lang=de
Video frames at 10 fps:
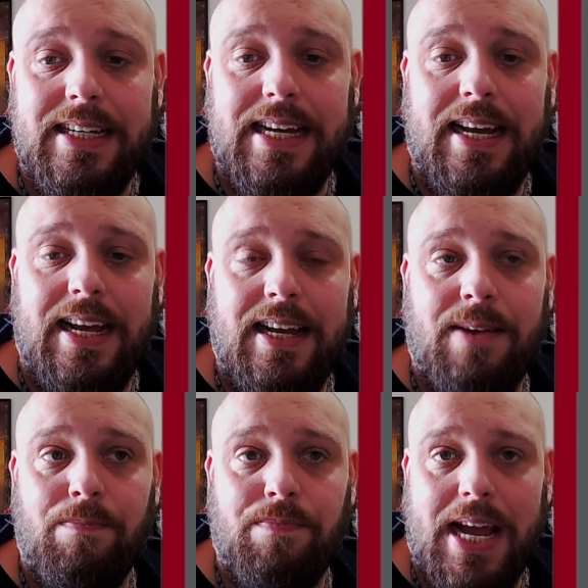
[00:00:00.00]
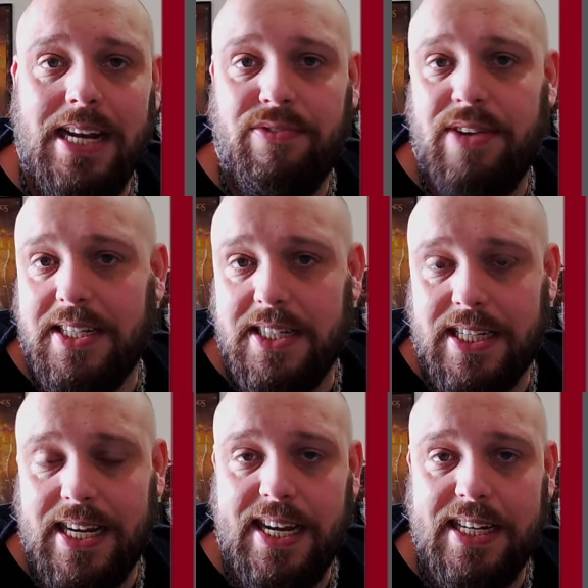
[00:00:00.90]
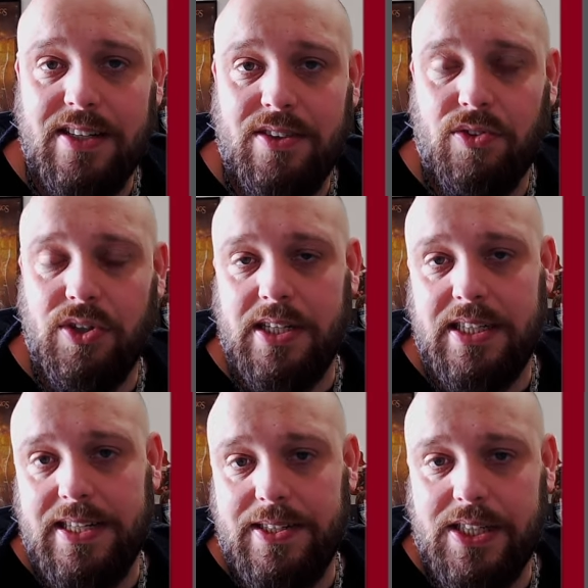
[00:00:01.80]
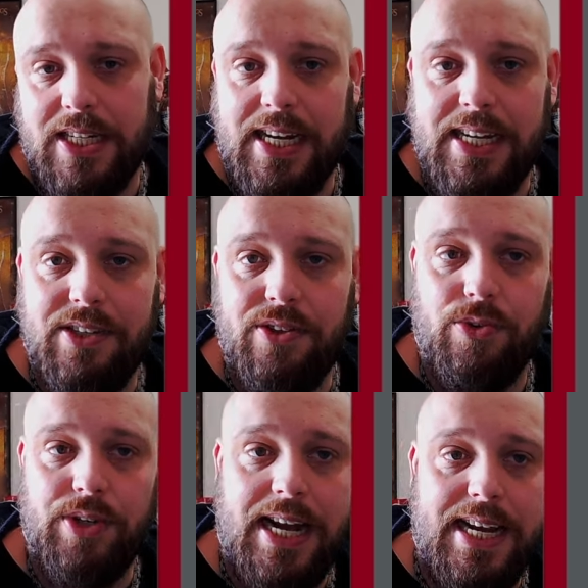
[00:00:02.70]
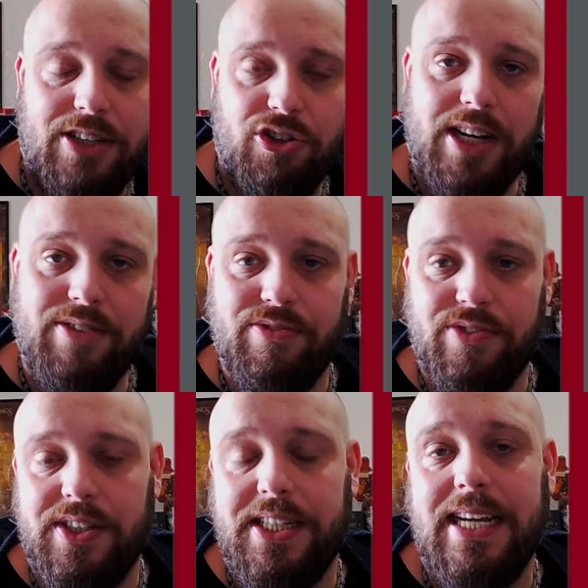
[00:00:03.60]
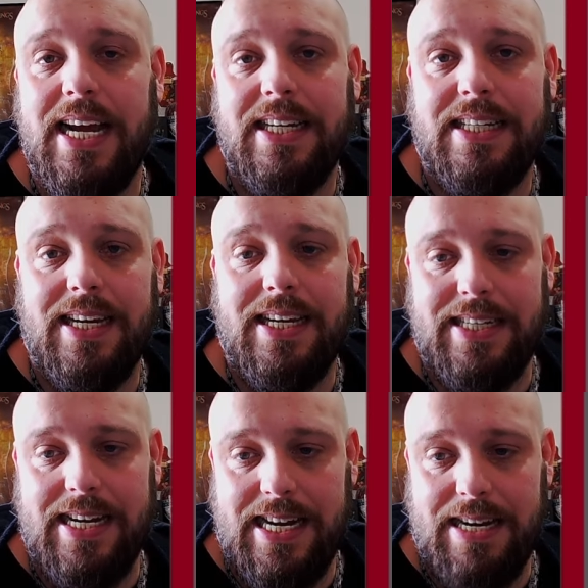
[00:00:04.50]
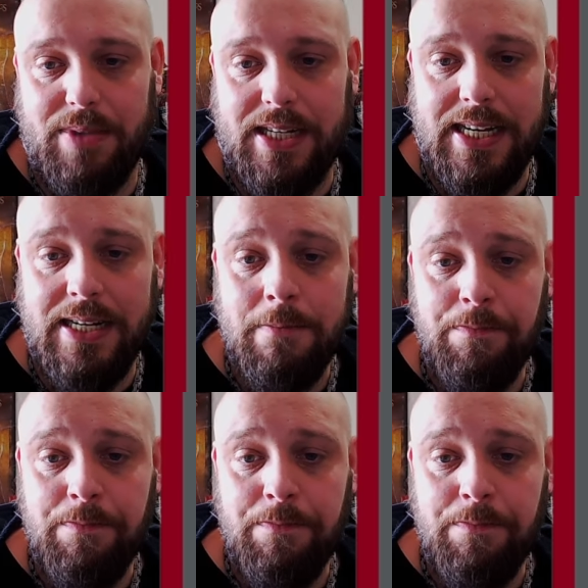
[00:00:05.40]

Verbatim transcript: ähm, alle Fertigkeiten oder Tätigkeiten oder Eigenschaften, die ein Charakter haben kann